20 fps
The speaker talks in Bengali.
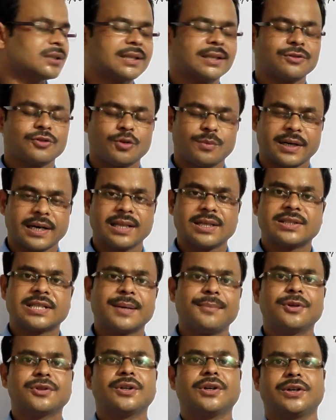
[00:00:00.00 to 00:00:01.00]
অর্থাৎ তোমার
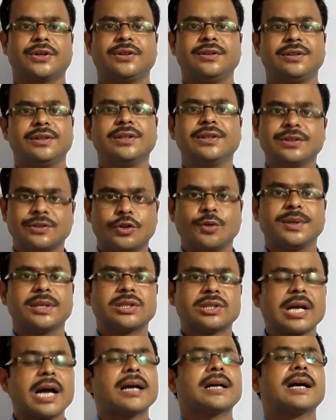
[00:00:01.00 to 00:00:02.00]
ইচ্ছা মতন তুমি
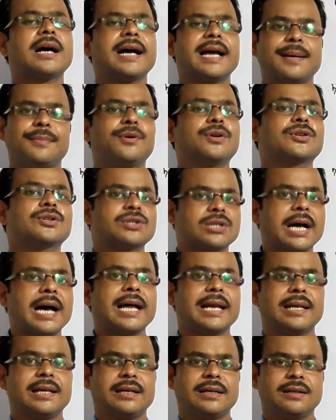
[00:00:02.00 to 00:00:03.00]
টাকা এবং
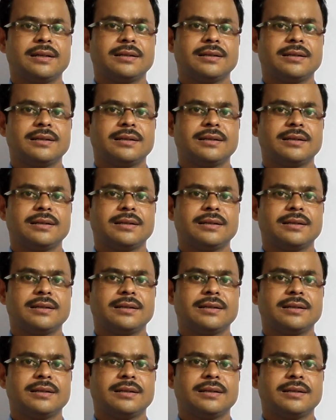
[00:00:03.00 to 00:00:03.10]
চাল